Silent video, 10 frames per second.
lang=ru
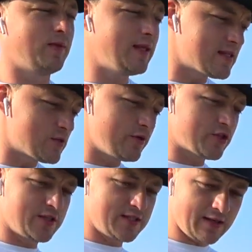И на
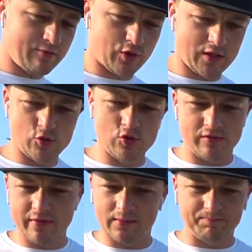сегодняшний день вот
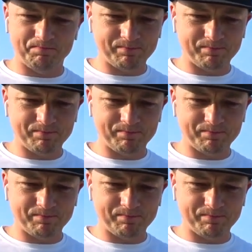отсутствие